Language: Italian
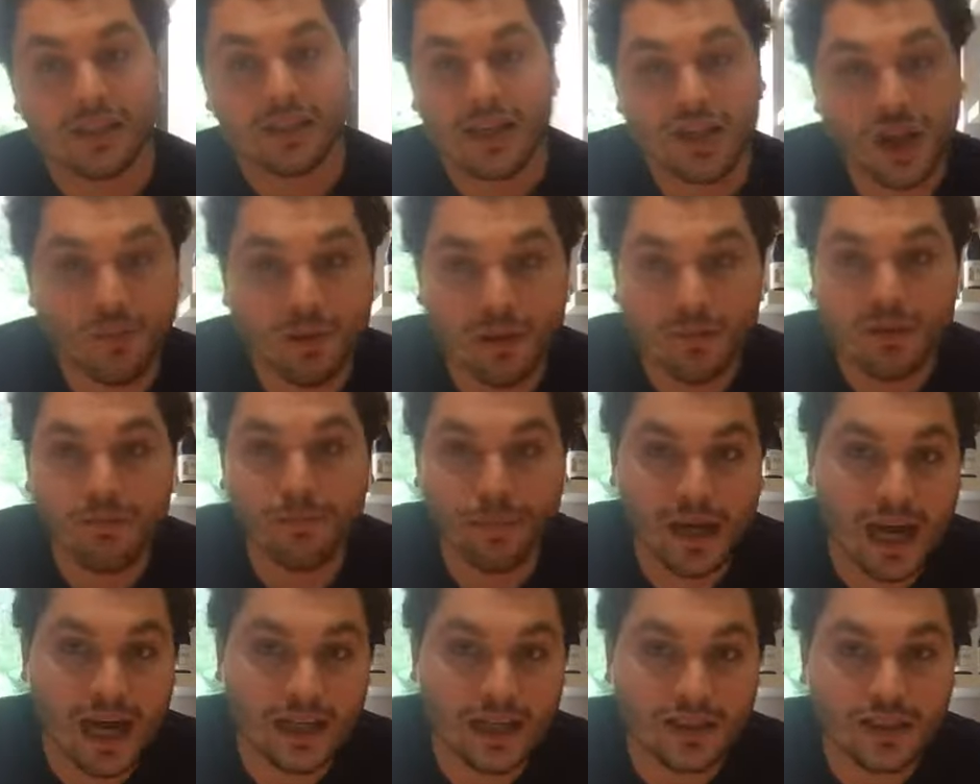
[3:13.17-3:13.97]

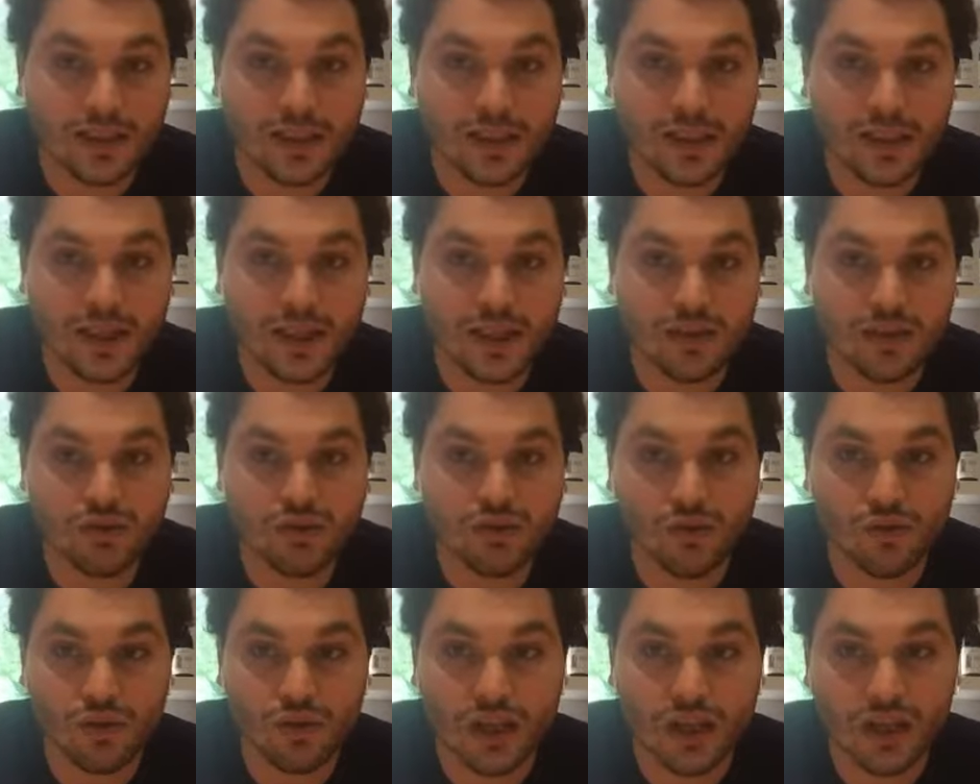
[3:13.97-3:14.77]
impianti
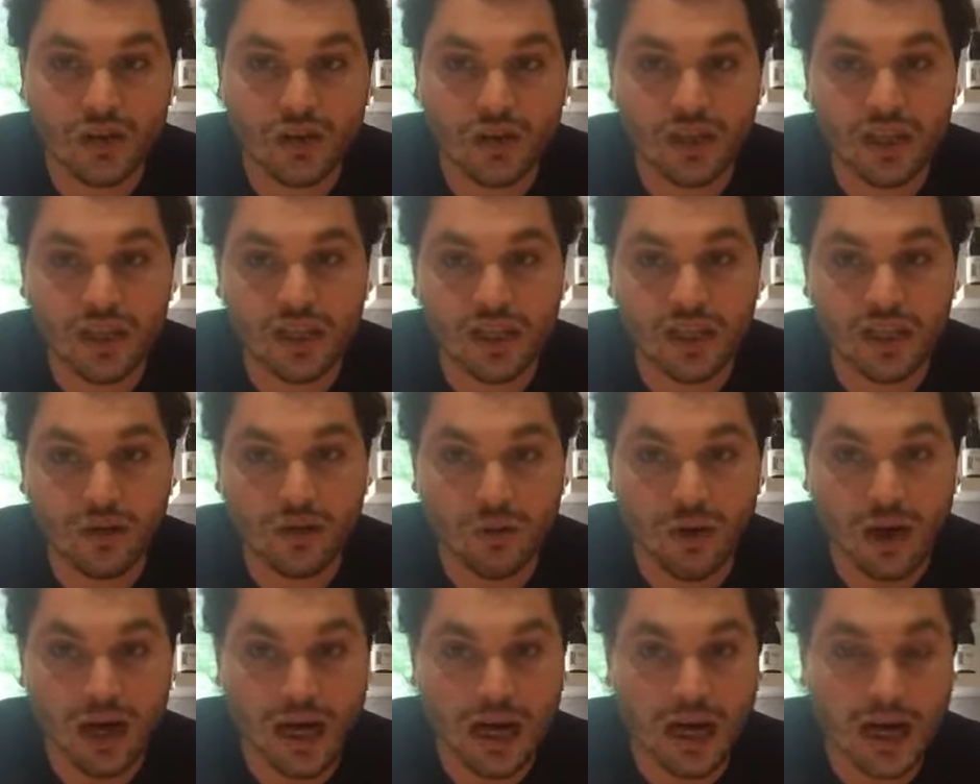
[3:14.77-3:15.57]
sulle colline
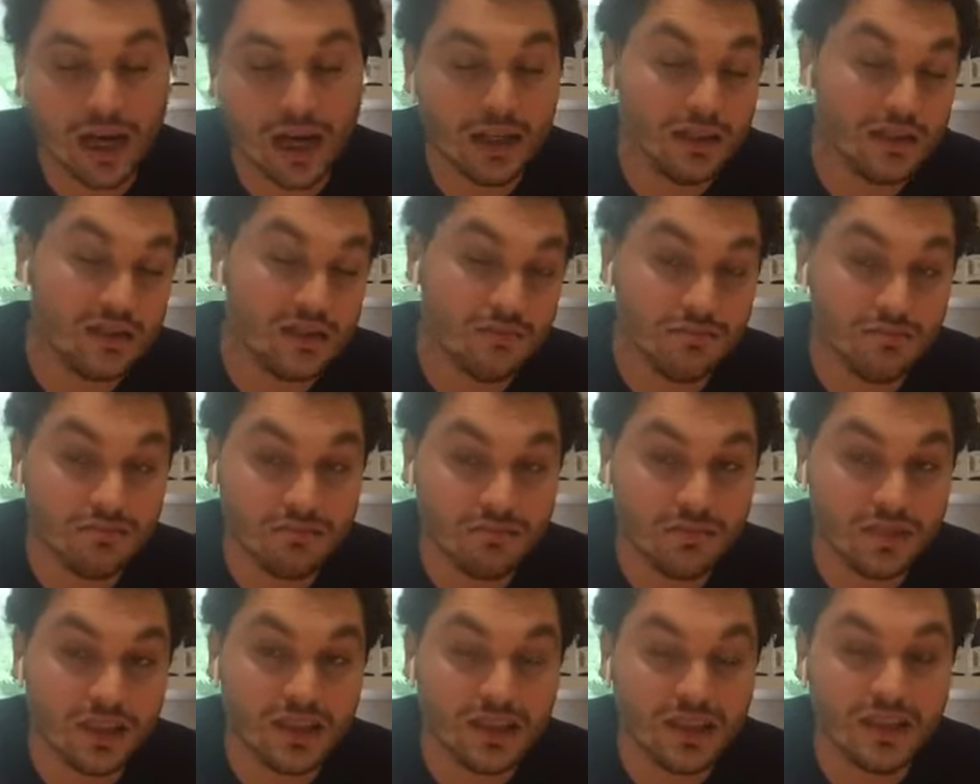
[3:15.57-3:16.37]
qua di,